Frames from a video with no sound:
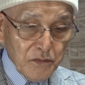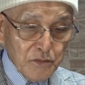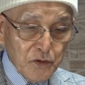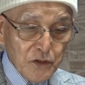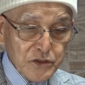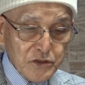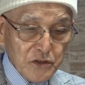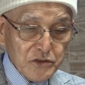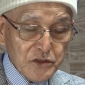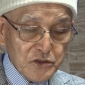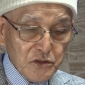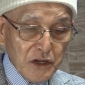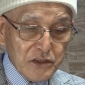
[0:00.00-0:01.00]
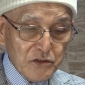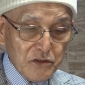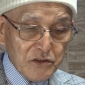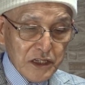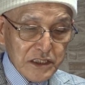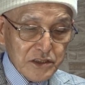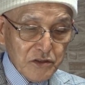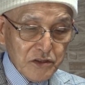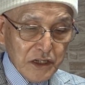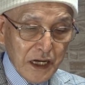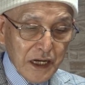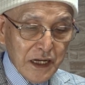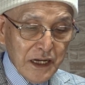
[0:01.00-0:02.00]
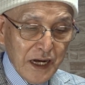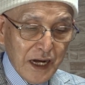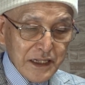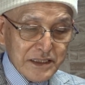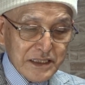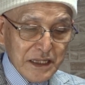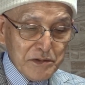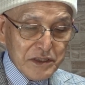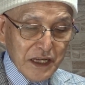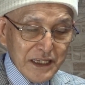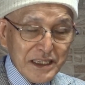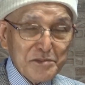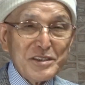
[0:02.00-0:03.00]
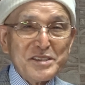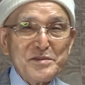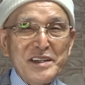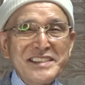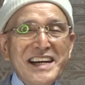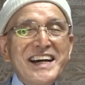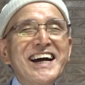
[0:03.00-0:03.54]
もう一人の人がどんな人か会ってみたい気もします。